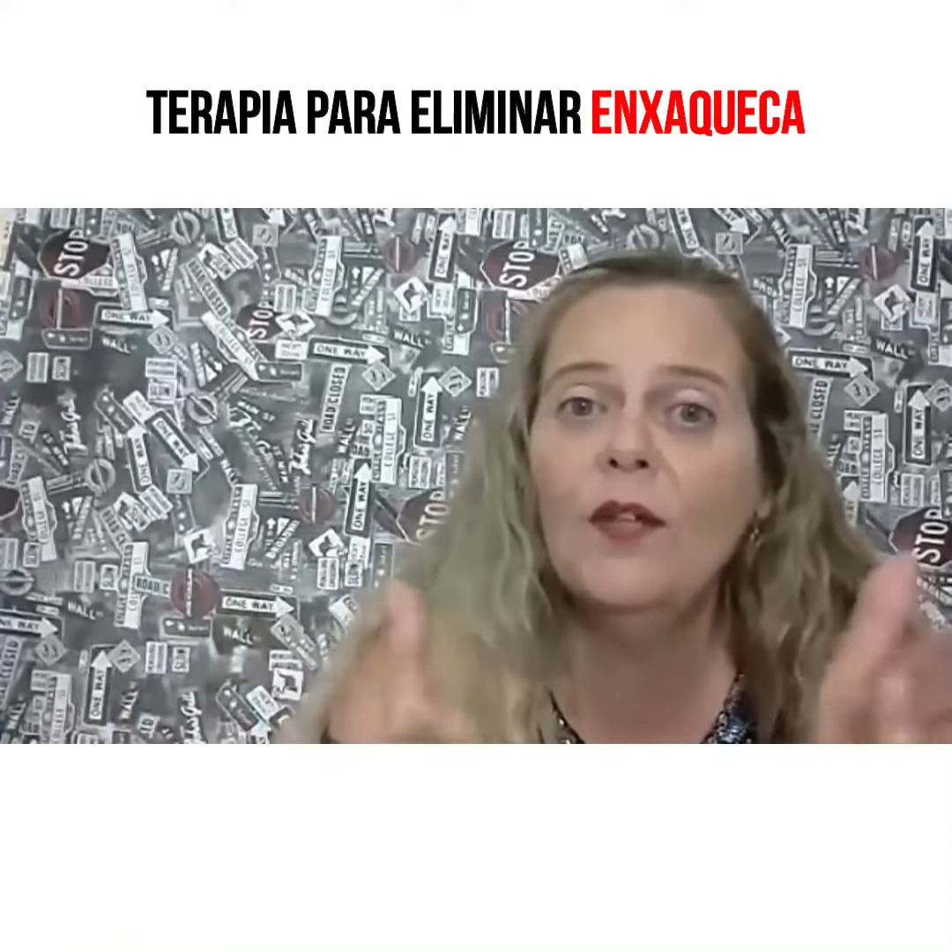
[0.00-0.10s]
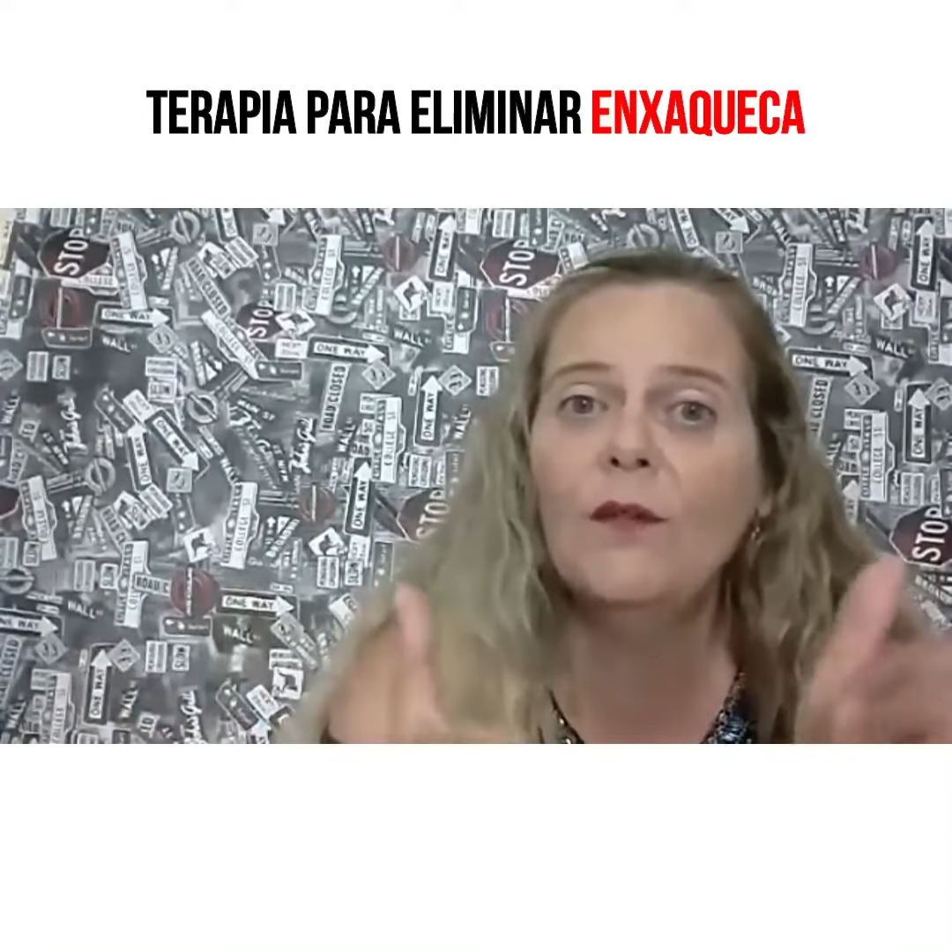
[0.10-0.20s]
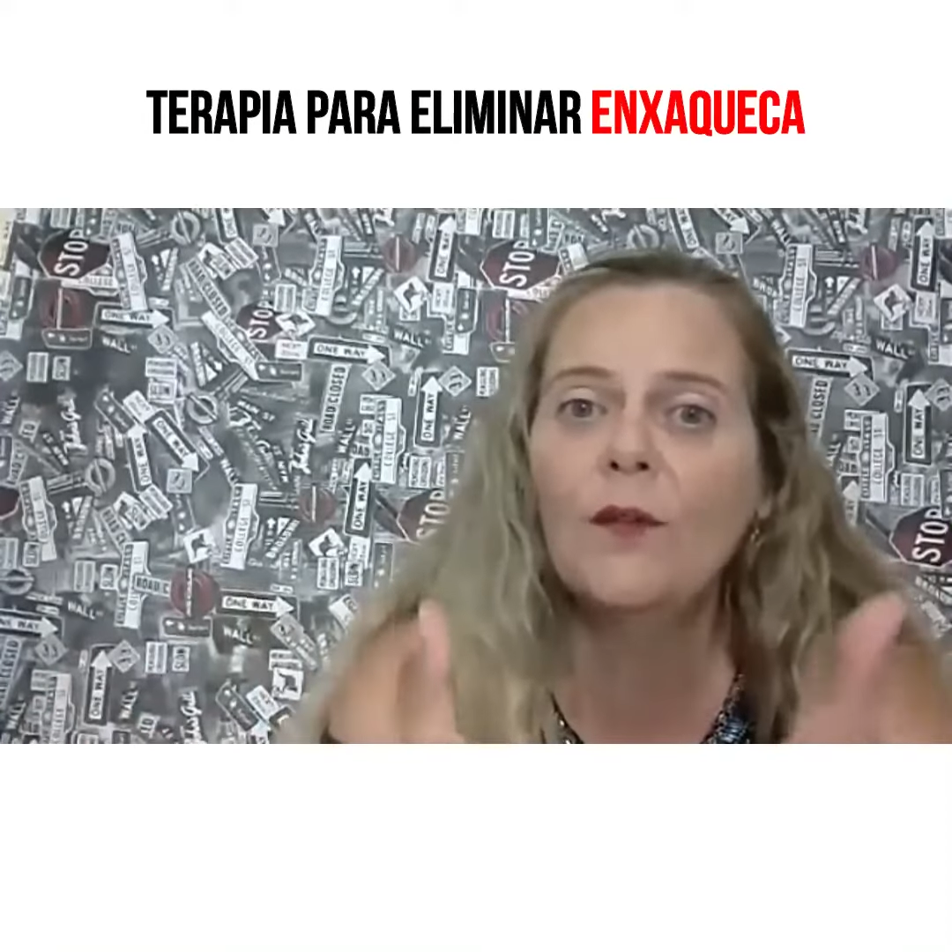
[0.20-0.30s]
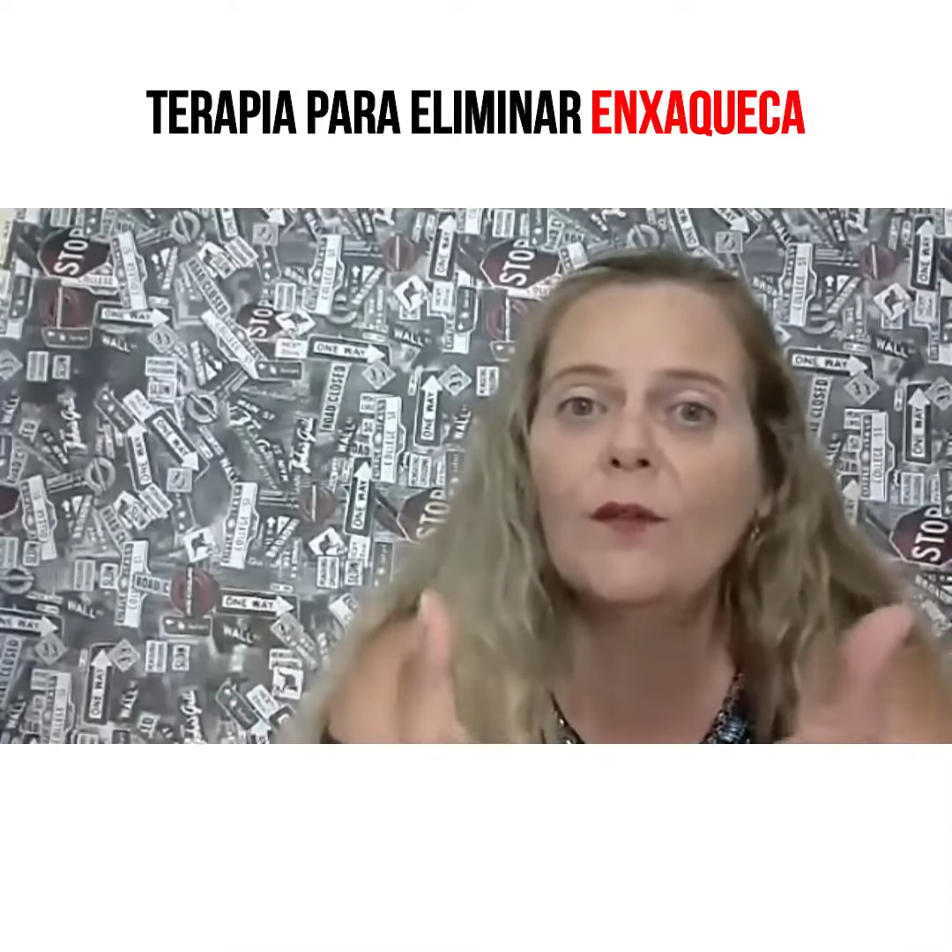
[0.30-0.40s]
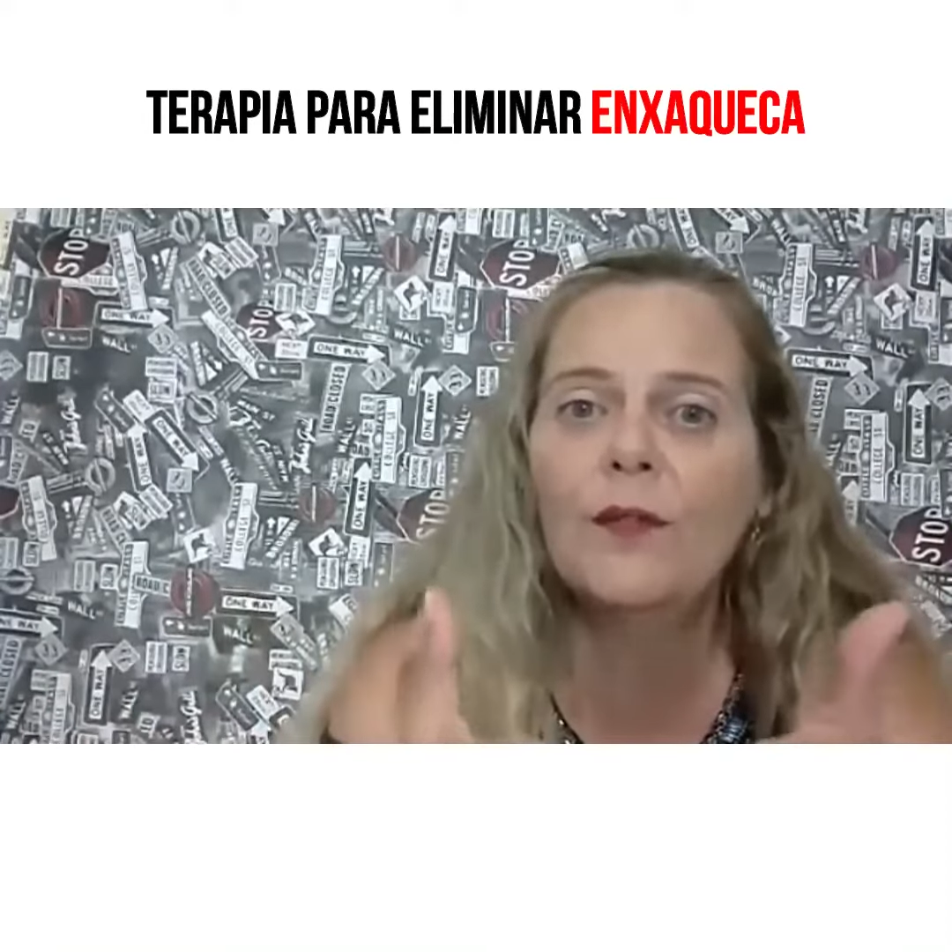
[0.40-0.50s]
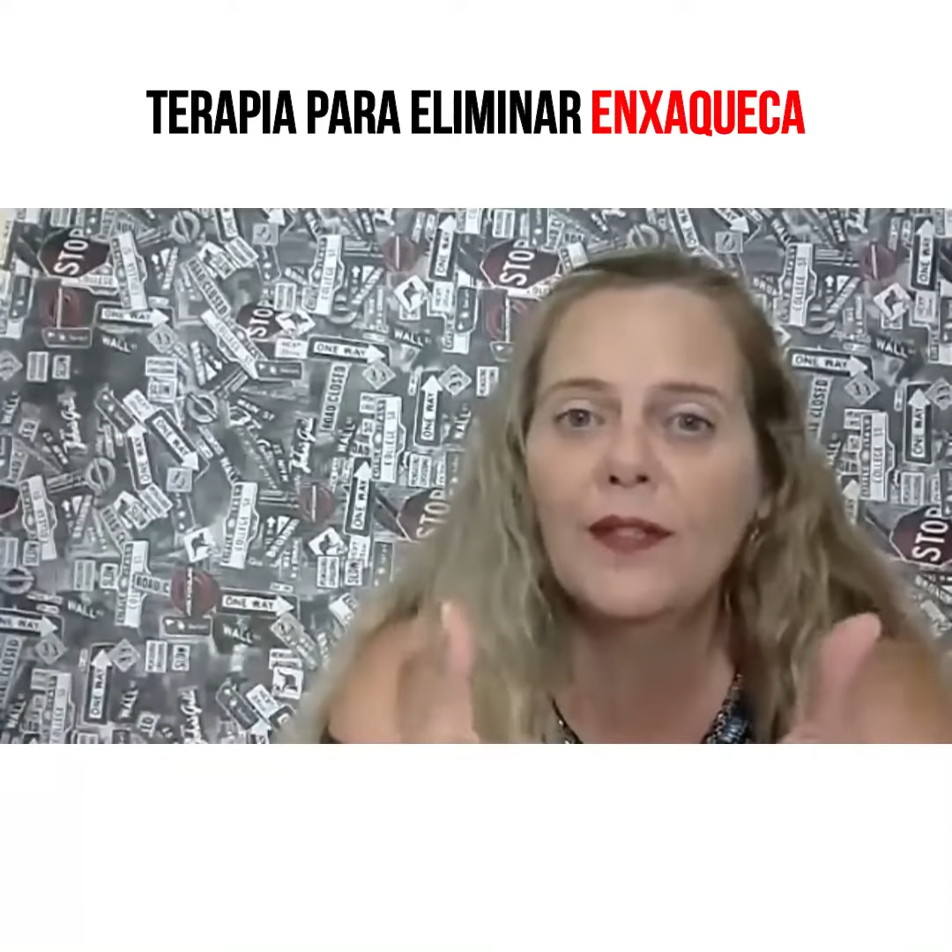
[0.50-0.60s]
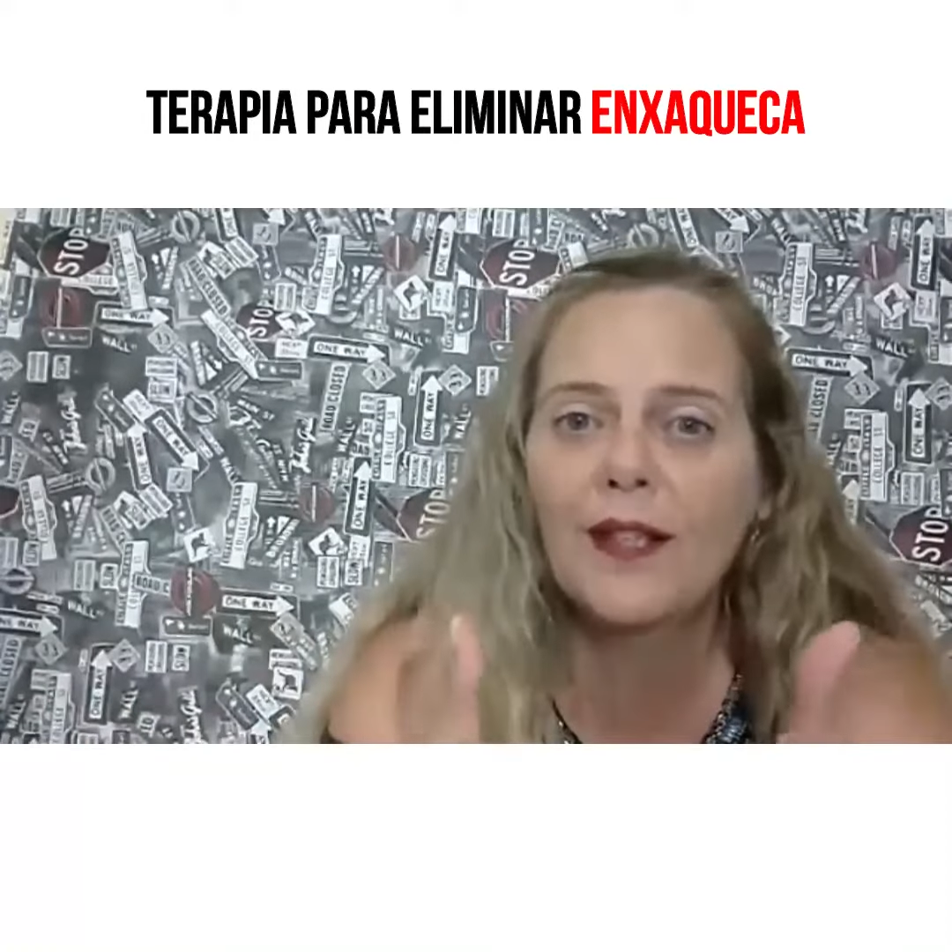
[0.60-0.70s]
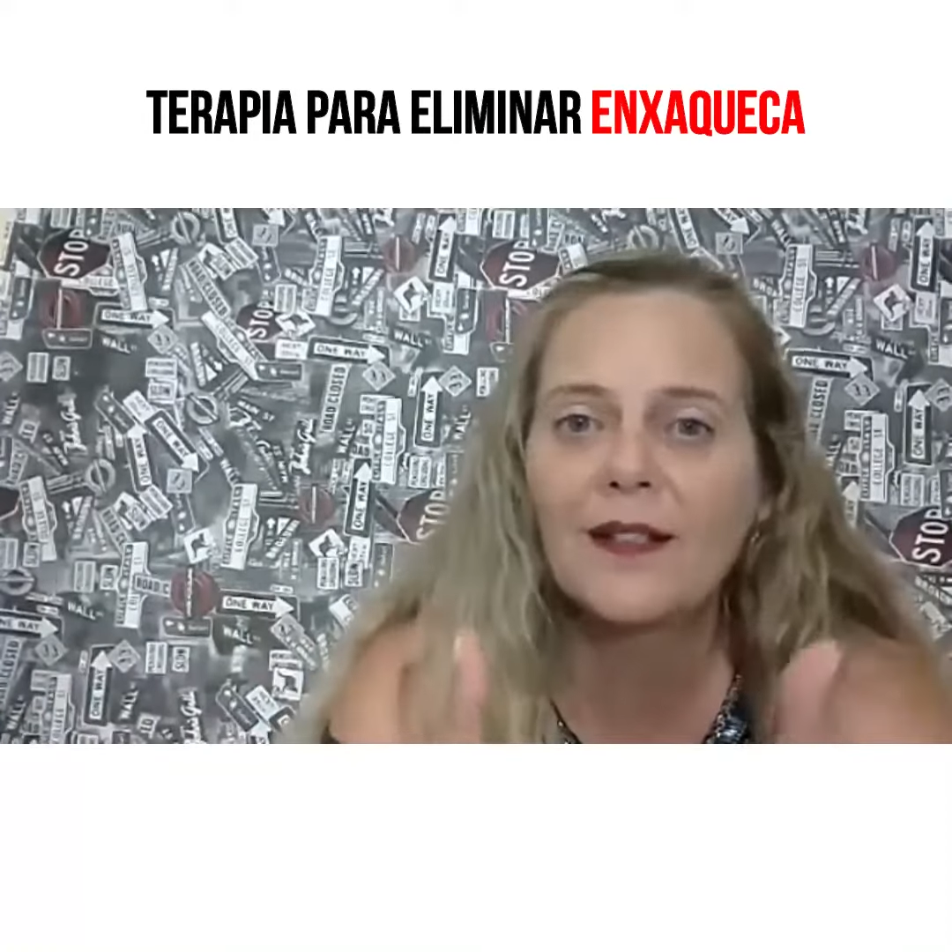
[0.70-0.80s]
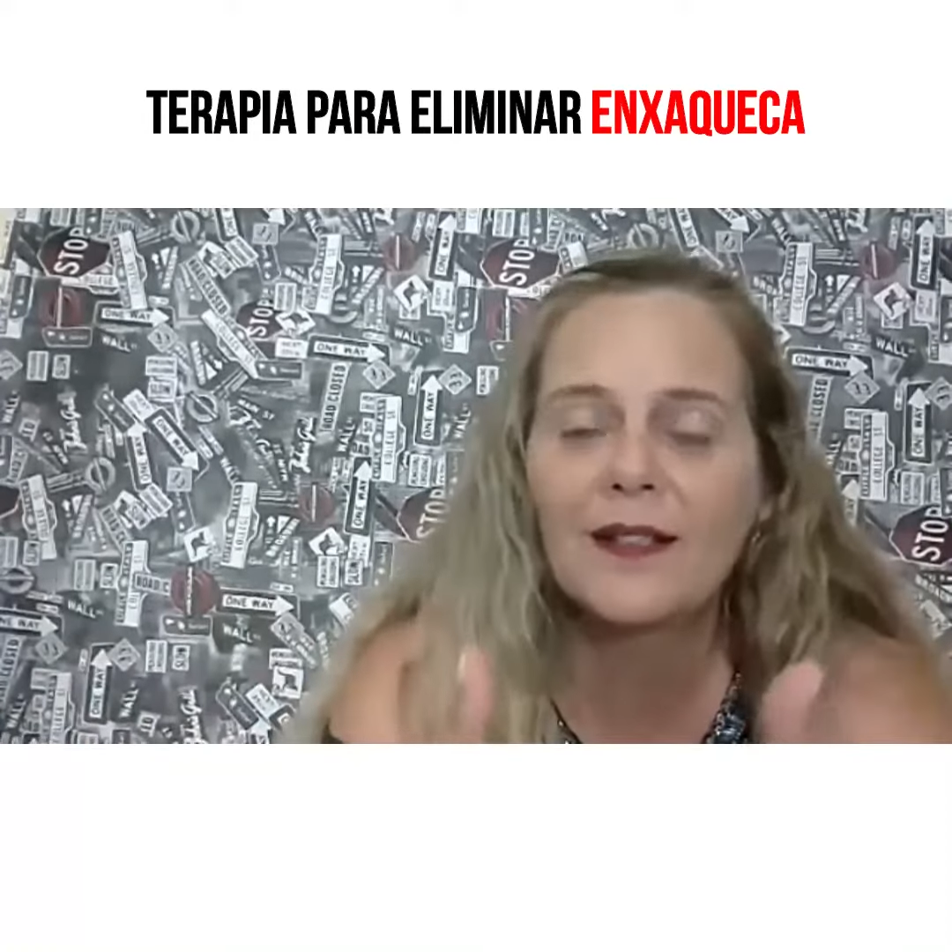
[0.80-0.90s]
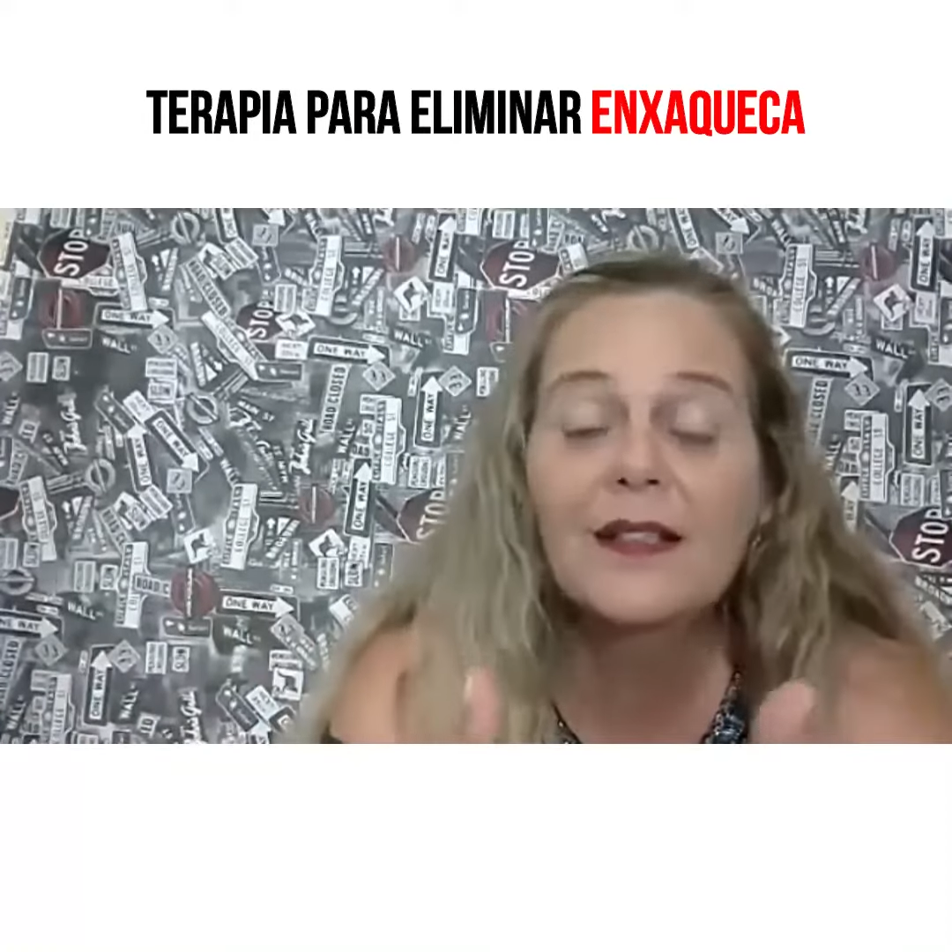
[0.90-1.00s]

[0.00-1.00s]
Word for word: envolvida